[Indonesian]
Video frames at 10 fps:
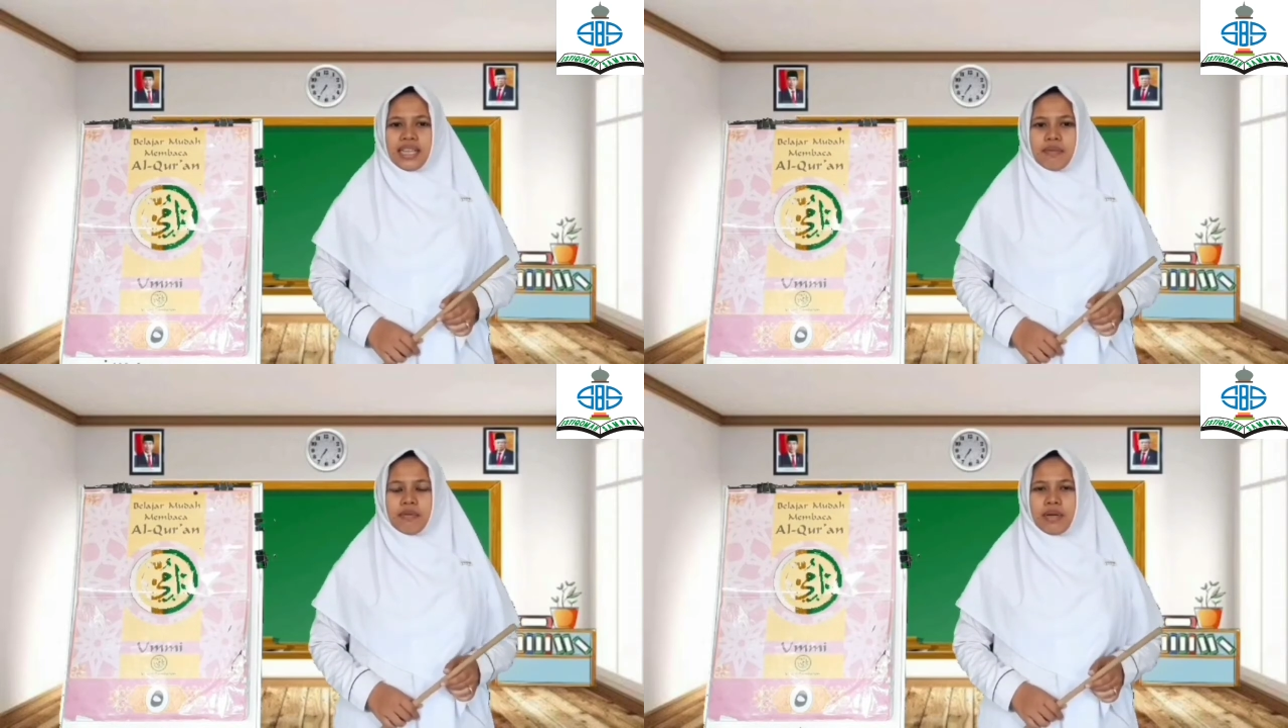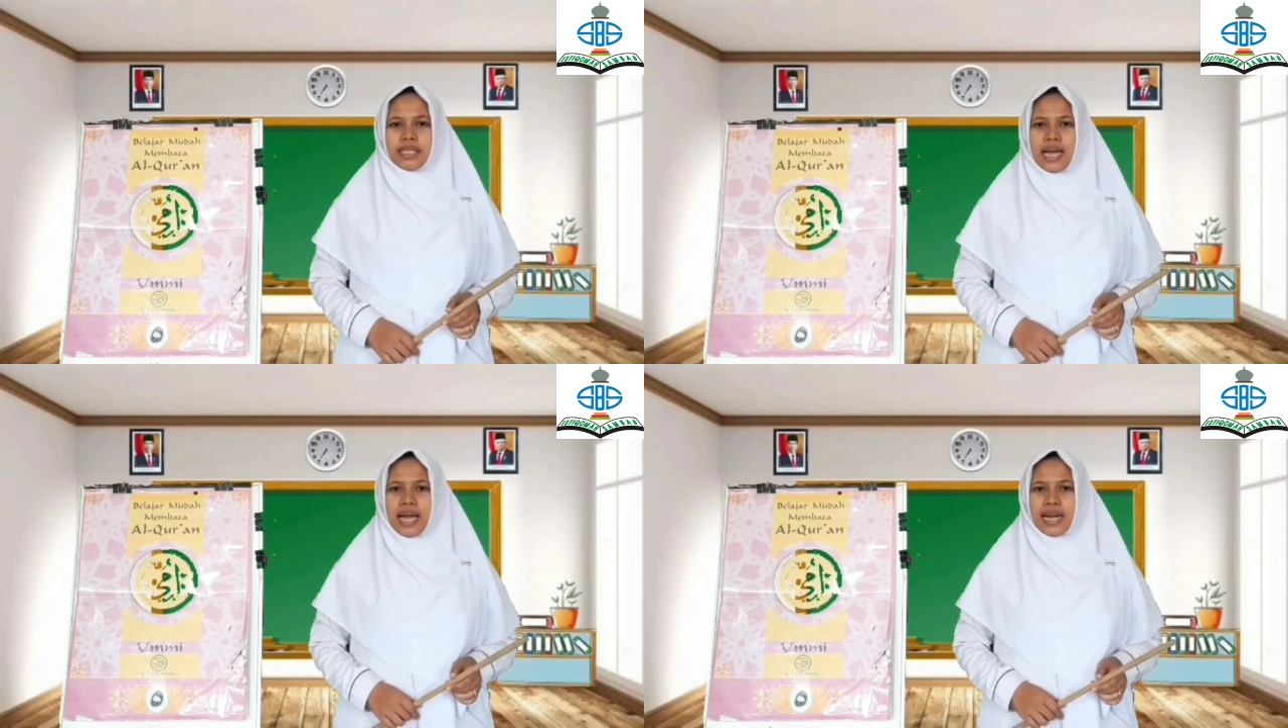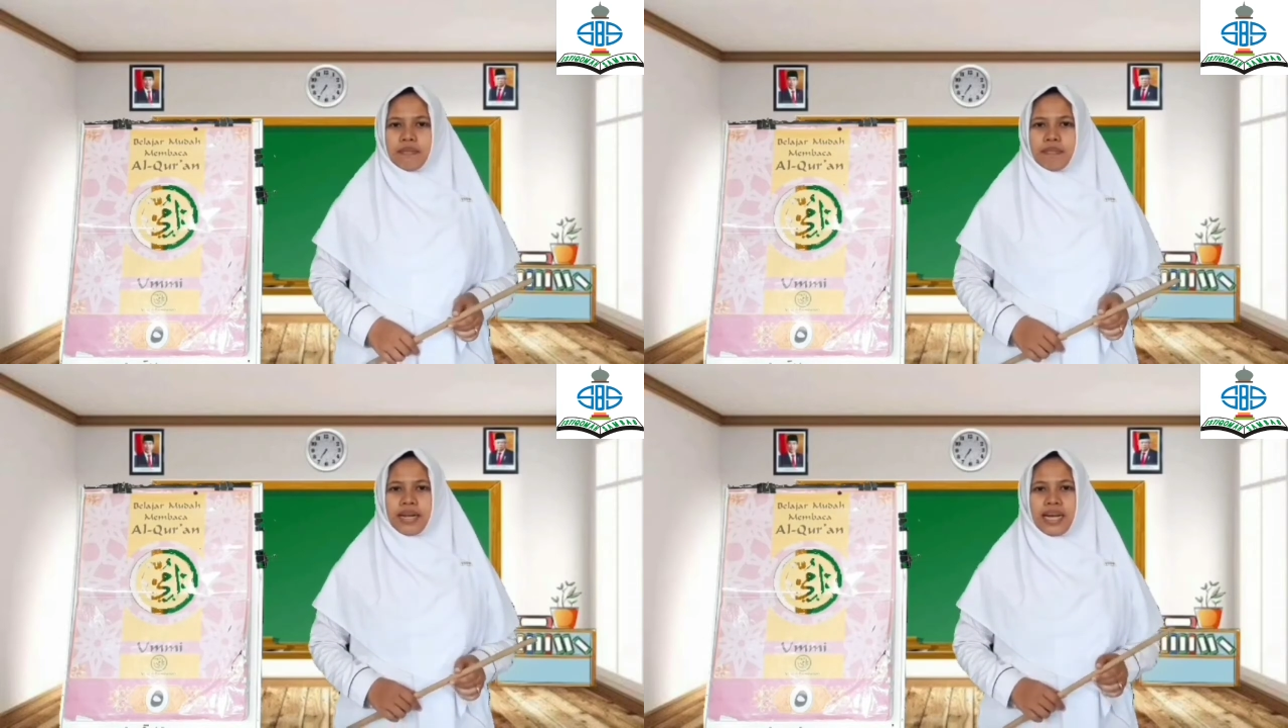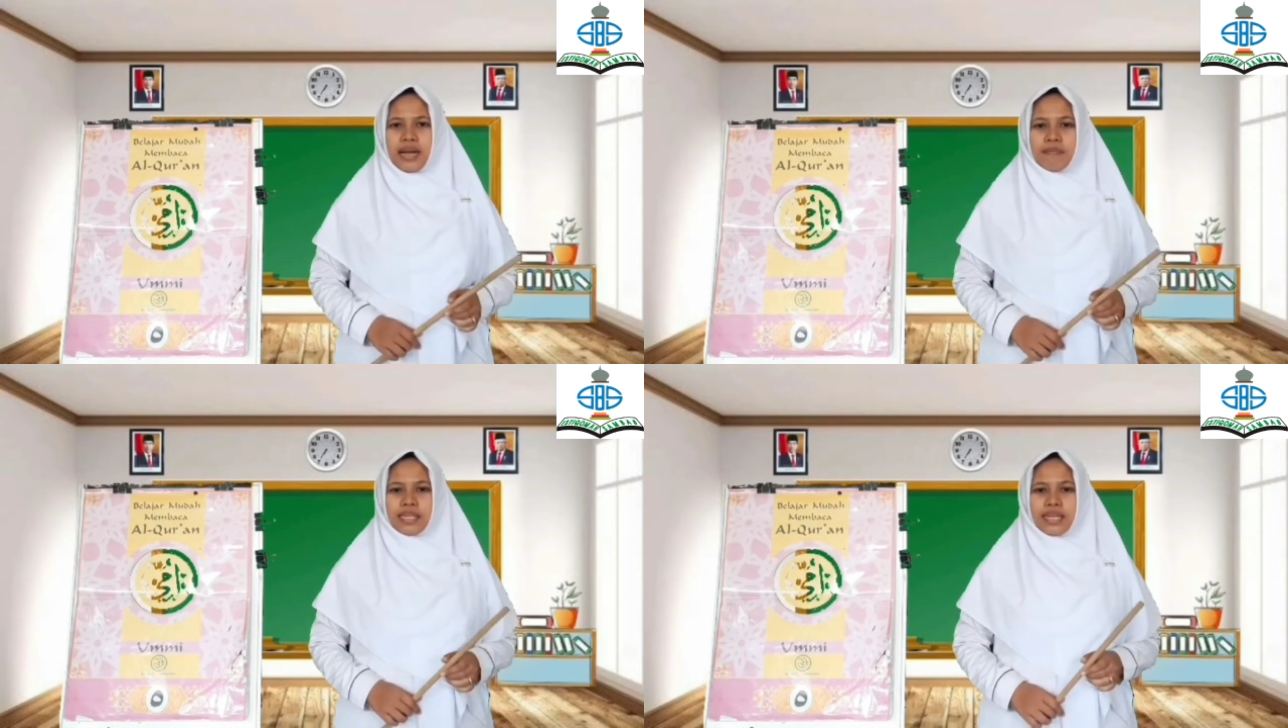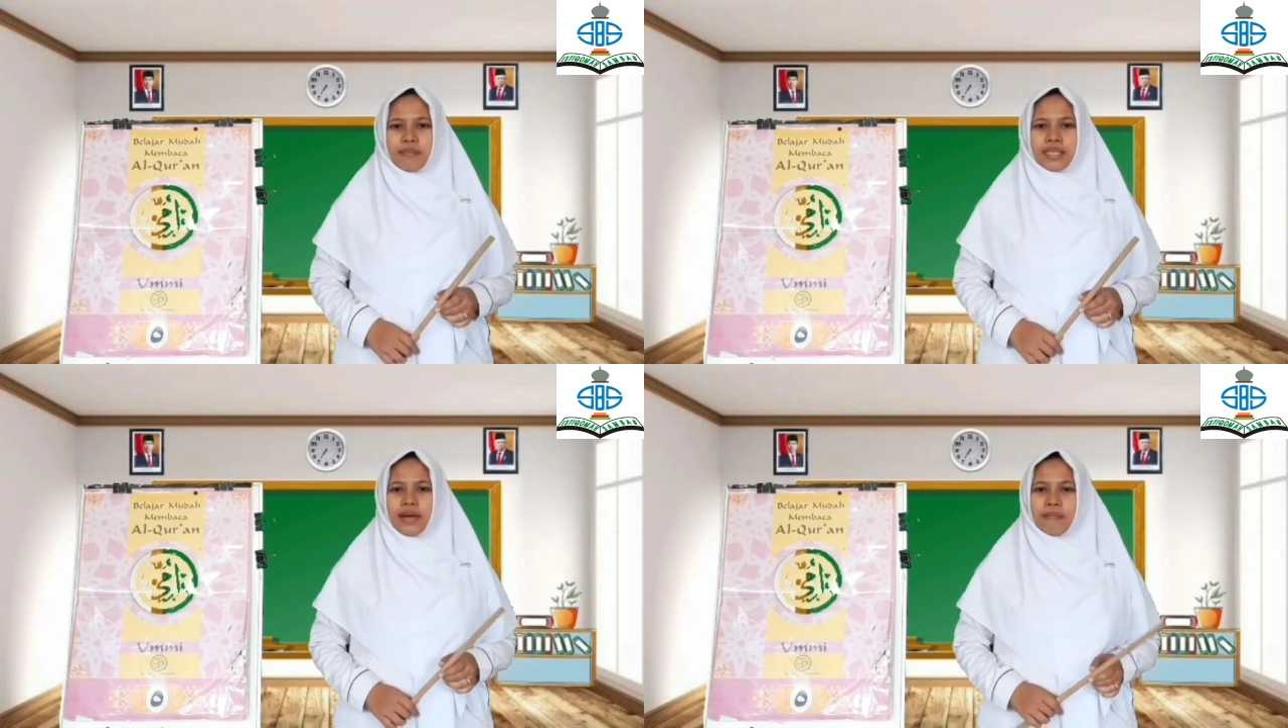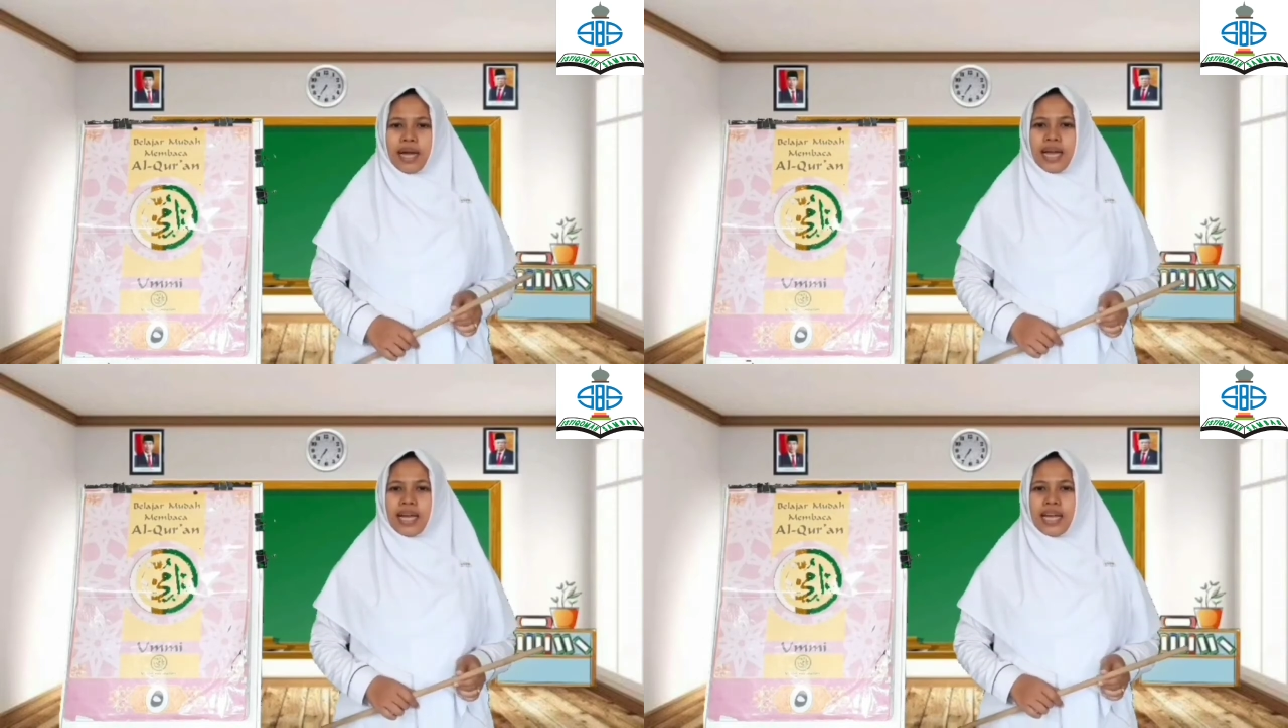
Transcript: kita membaca alat peraga bersama-sama.